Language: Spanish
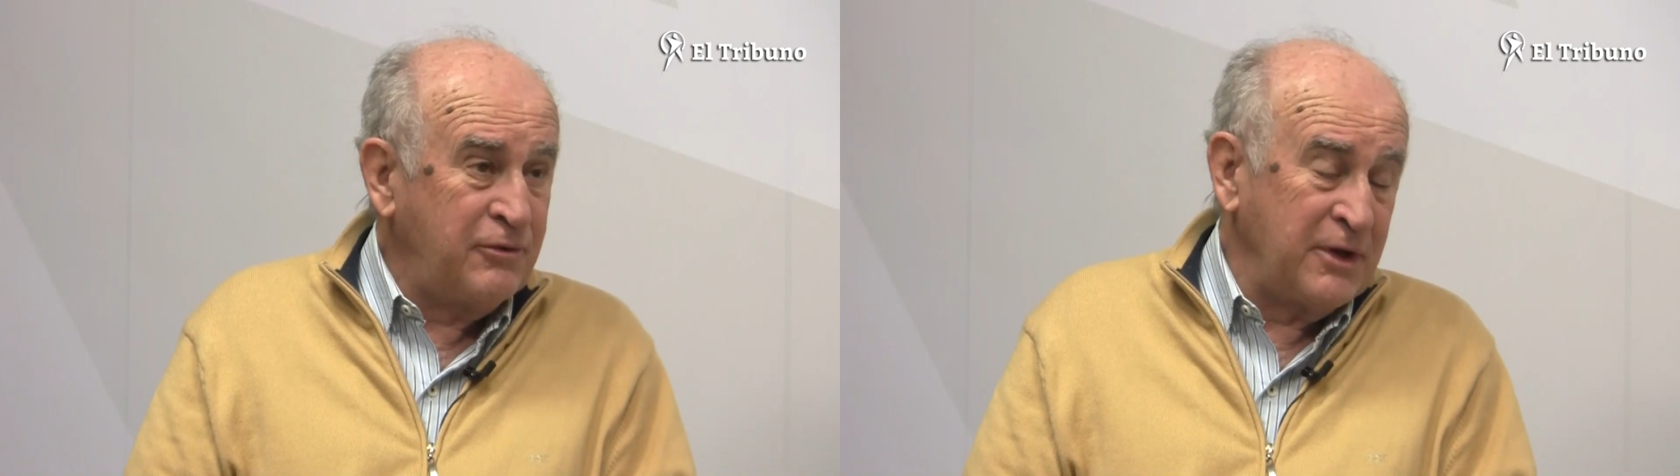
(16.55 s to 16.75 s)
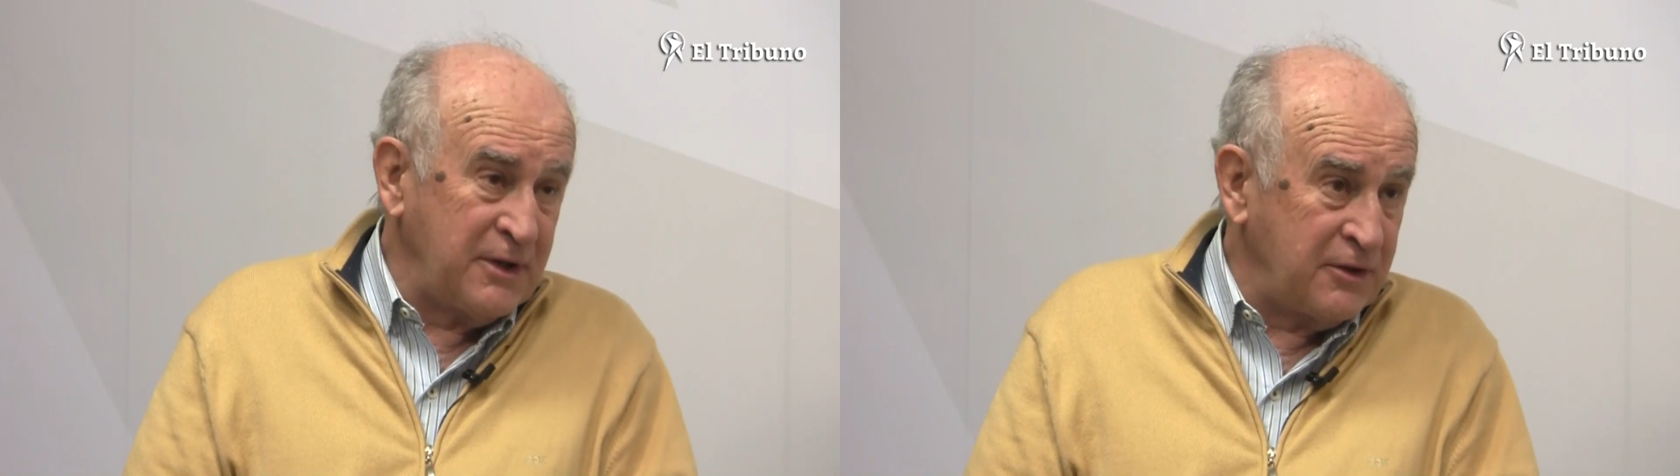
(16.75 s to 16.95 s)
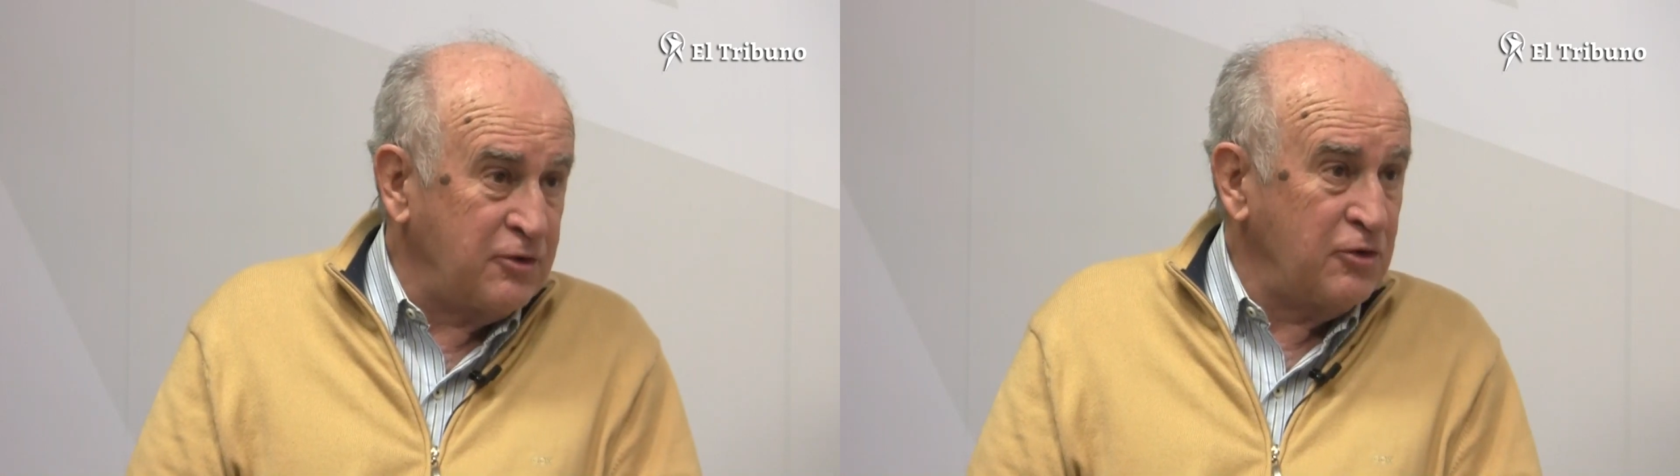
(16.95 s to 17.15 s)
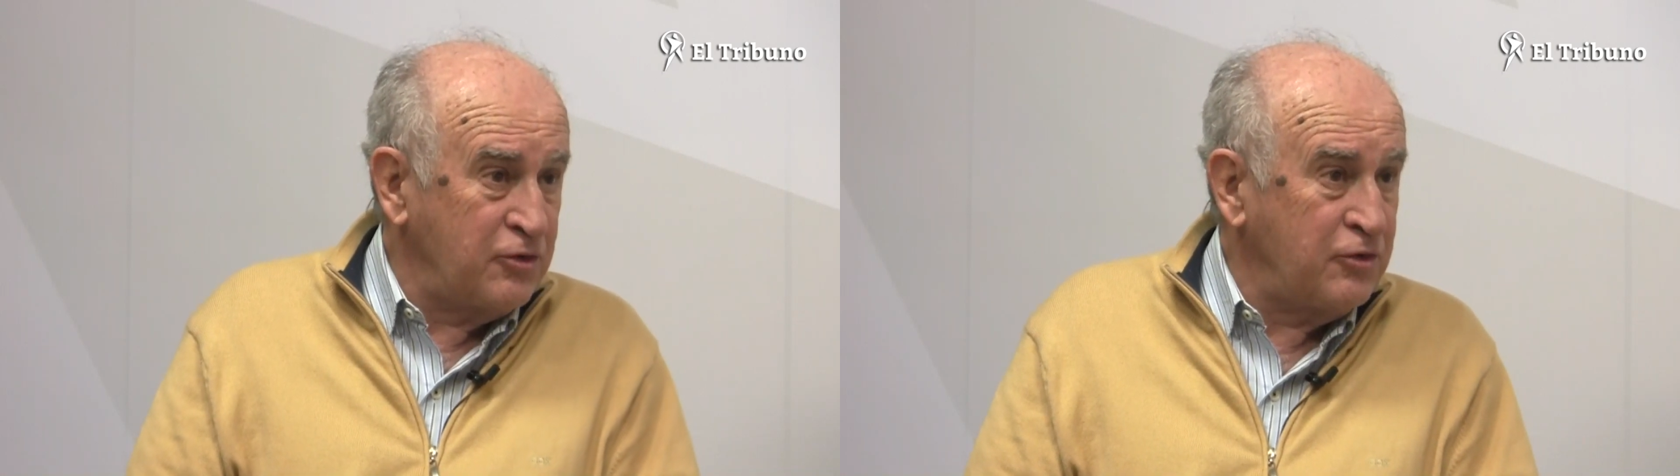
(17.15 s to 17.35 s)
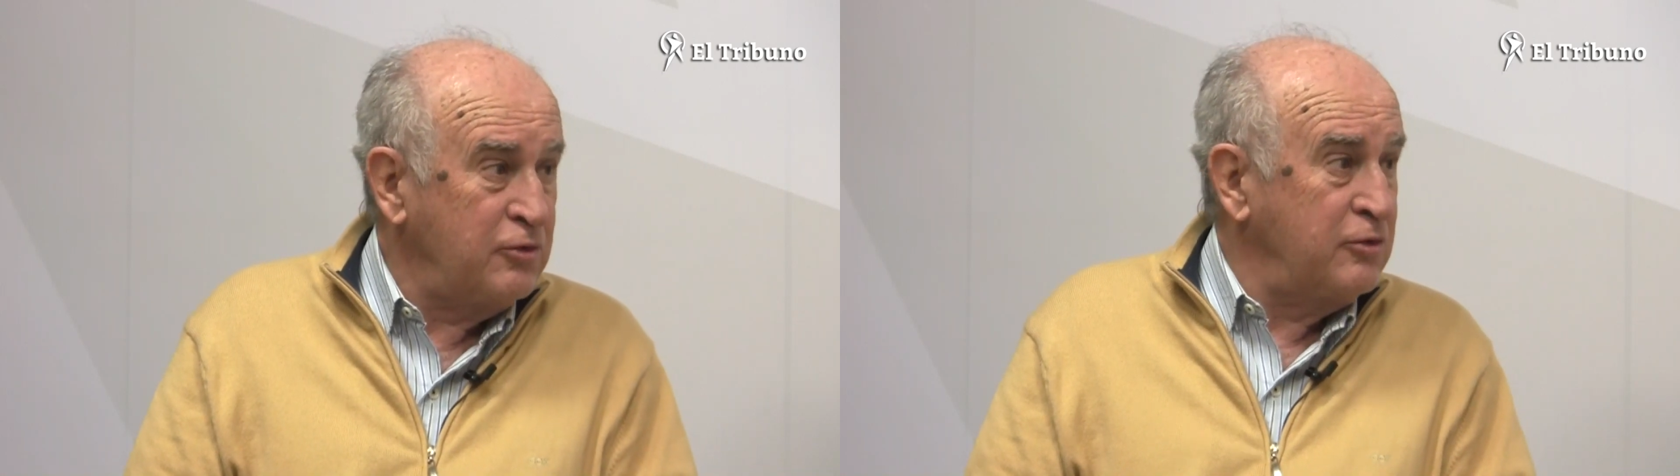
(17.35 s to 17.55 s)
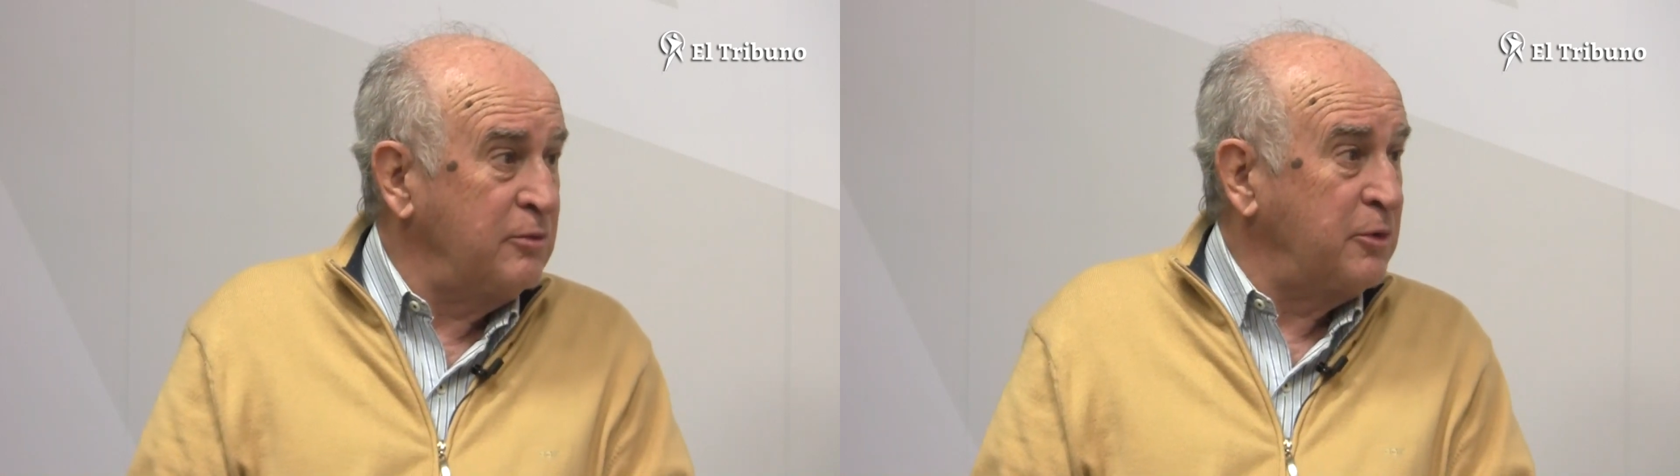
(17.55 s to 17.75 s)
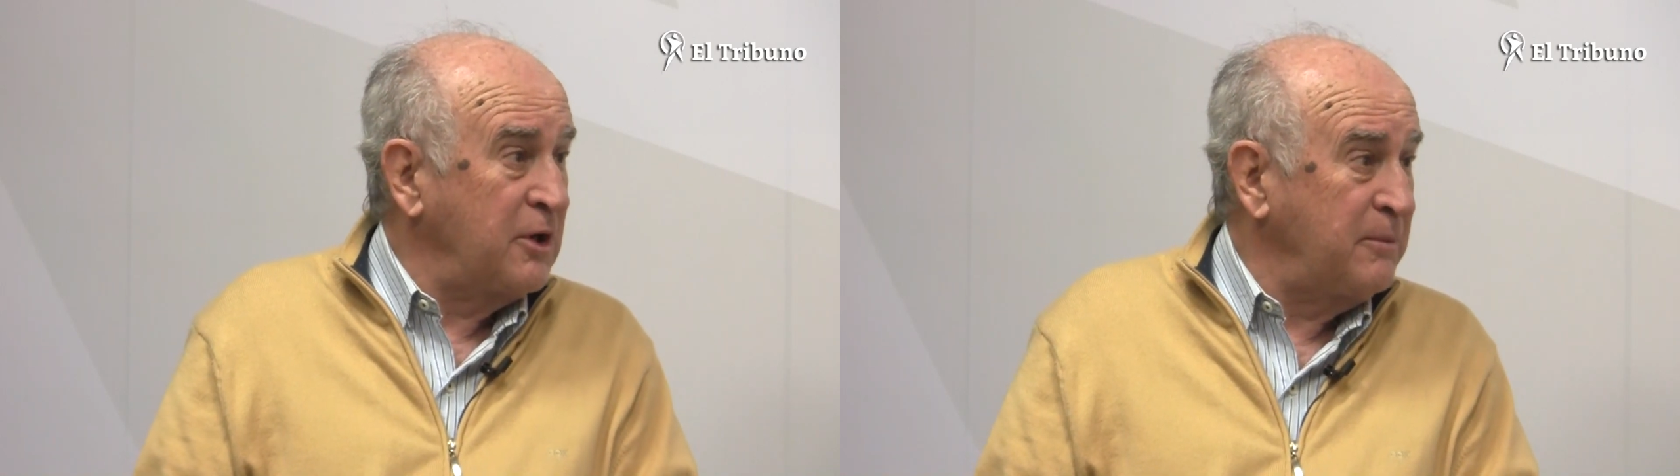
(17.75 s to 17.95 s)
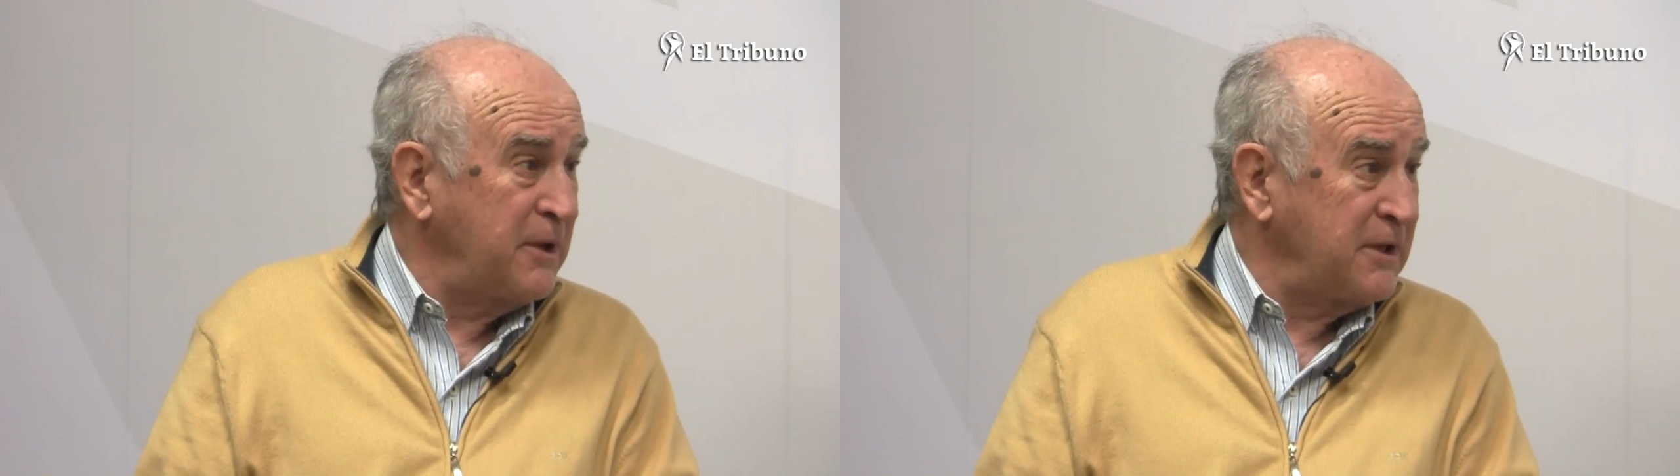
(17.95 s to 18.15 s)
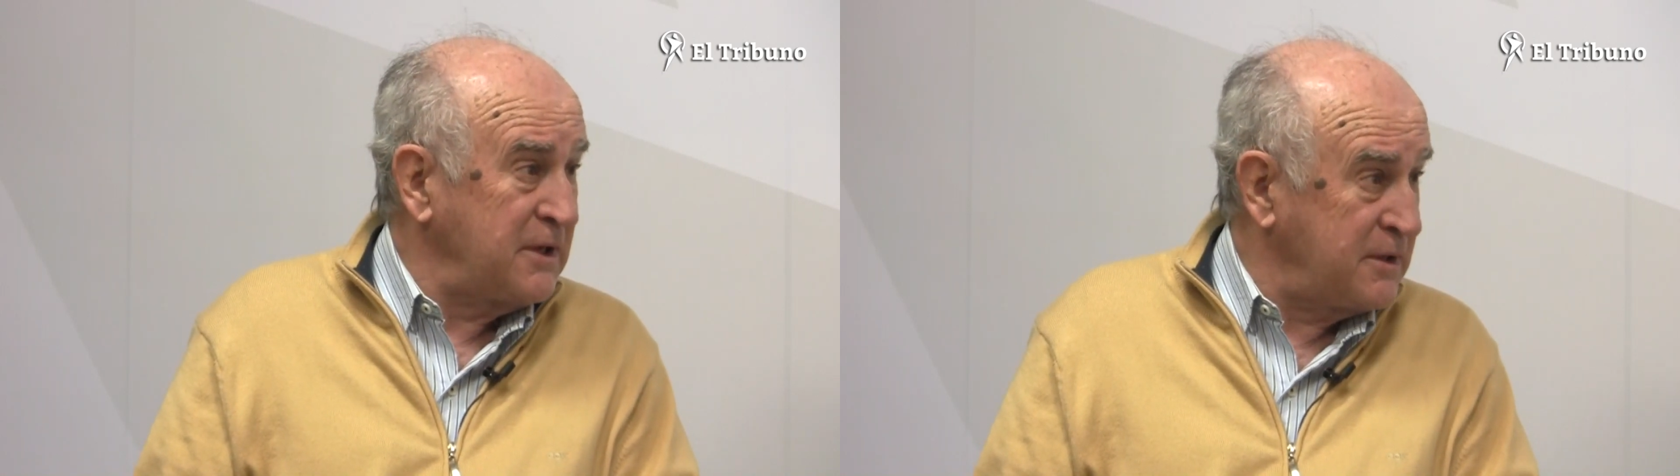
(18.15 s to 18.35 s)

frente a todos, hoy Unión por la Patria,